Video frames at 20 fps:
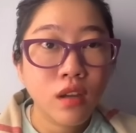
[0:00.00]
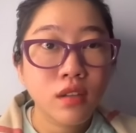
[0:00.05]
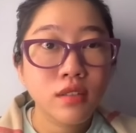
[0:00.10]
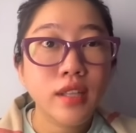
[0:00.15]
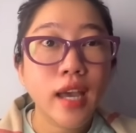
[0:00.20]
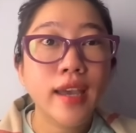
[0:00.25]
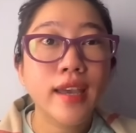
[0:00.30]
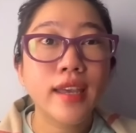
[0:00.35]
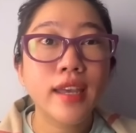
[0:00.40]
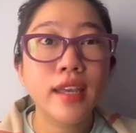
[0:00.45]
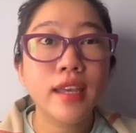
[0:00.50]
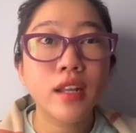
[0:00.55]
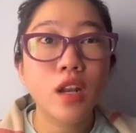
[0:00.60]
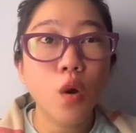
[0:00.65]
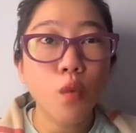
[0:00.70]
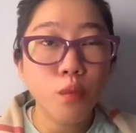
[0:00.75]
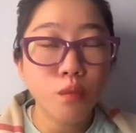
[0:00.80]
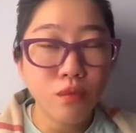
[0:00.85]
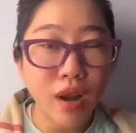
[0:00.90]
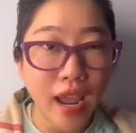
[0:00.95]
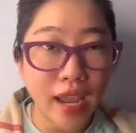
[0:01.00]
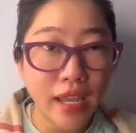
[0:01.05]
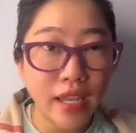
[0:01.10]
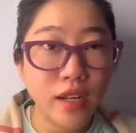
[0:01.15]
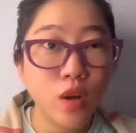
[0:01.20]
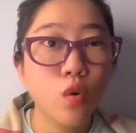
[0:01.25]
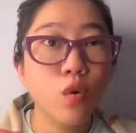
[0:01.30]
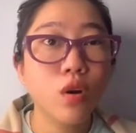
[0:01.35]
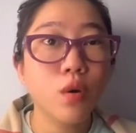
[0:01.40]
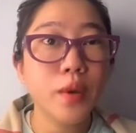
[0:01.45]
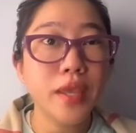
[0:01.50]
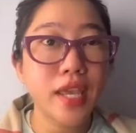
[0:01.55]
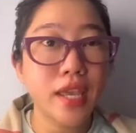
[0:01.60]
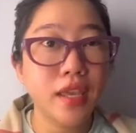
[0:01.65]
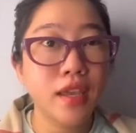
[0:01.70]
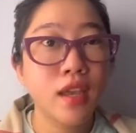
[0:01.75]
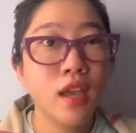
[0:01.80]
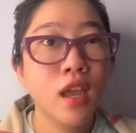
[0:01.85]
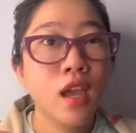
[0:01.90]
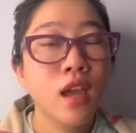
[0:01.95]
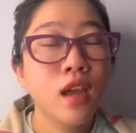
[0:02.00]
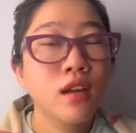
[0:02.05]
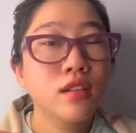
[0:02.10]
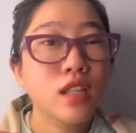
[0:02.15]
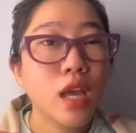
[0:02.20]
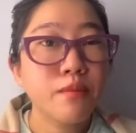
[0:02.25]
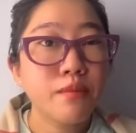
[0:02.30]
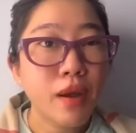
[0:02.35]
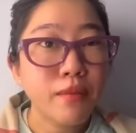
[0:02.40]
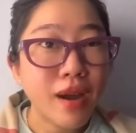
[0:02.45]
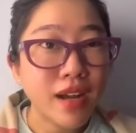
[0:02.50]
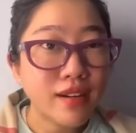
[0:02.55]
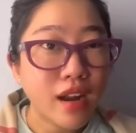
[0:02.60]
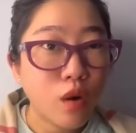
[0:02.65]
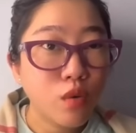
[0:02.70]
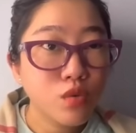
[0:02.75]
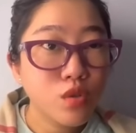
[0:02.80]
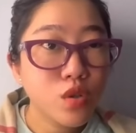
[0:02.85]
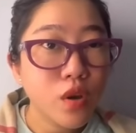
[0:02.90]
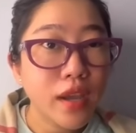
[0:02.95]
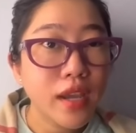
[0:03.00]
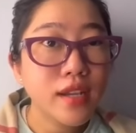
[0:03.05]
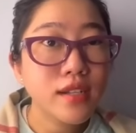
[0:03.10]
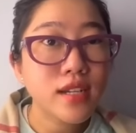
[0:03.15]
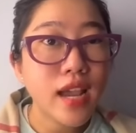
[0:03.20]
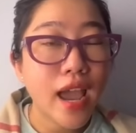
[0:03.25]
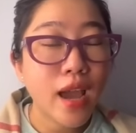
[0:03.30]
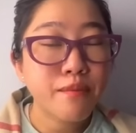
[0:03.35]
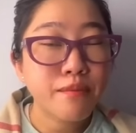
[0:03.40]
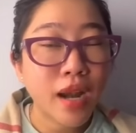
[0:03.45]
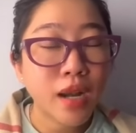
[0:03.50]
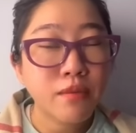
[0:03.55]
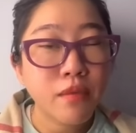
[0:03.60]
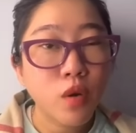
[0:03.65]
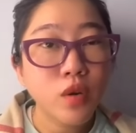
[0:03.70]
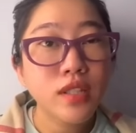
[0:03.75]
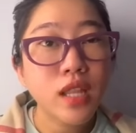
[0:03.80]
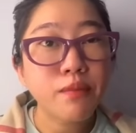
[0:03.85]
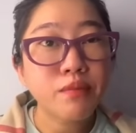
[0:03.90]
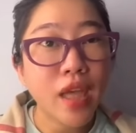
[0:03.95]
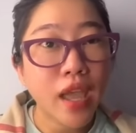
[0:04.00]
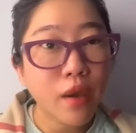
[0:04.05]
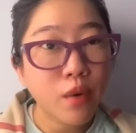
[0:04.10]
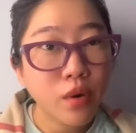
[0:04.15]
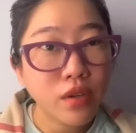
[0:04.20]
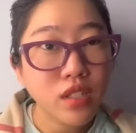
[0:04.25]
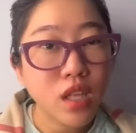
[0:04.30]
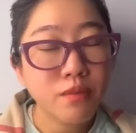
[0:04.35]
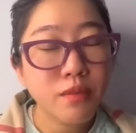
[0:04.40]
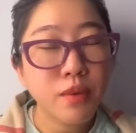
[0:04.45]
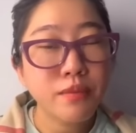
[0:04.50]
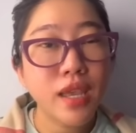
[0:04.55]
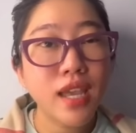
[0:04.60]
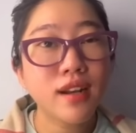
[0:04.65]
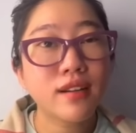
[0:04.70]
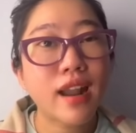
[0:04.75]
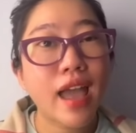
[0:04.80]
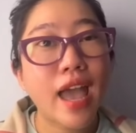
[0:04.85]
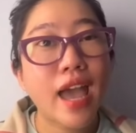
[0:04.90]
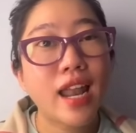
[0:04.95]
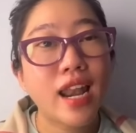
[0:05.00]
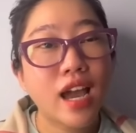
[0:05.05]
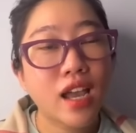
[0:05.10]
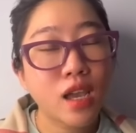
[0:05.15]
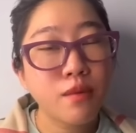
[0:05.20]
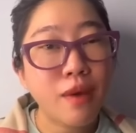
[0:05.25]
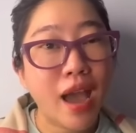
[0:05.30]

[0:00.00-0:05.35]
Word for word: thì lúc này luôn có gì thì mới bắt đầu truy ra manh mối tiếp theo thì mới biết ra là cái